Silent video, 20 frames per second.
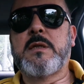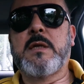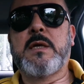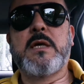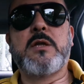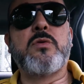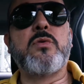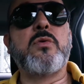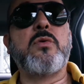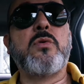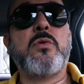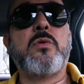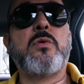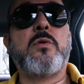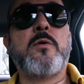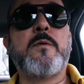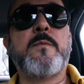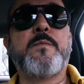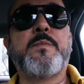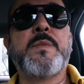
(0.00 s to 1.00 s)
que
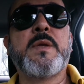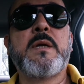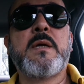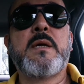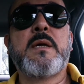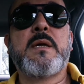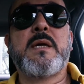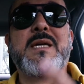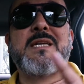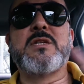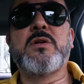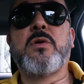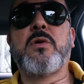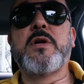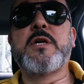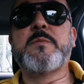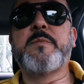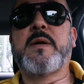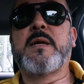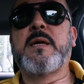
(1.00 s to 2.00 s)
tú
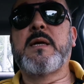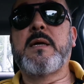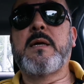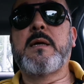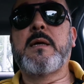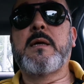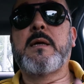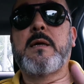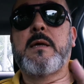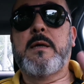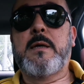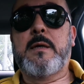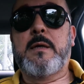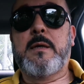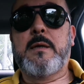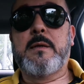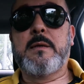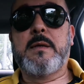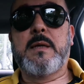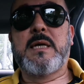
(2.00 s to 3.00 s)
escoges para eh,
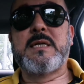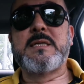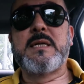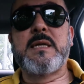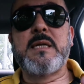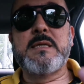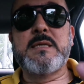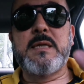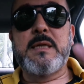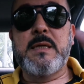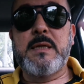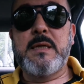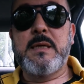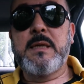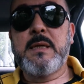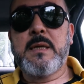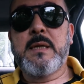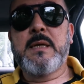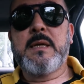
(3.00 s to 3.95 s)
hacer, ese,